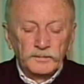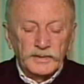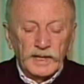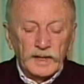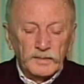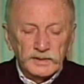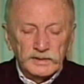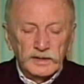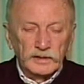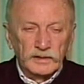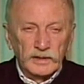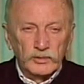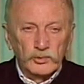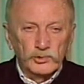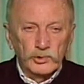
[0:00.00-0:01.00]
прямо с
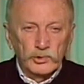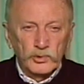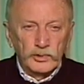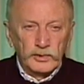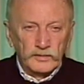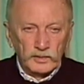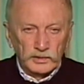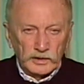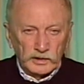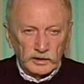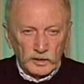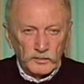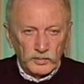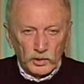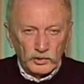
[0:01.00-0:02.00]
этой кожурой, вот
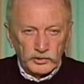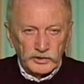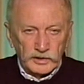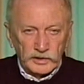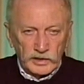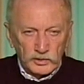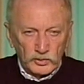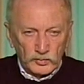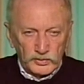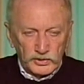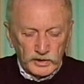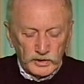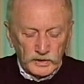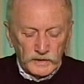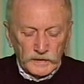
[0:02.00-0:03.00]
этой плотной на
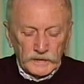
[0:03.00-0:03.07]
зубчиках,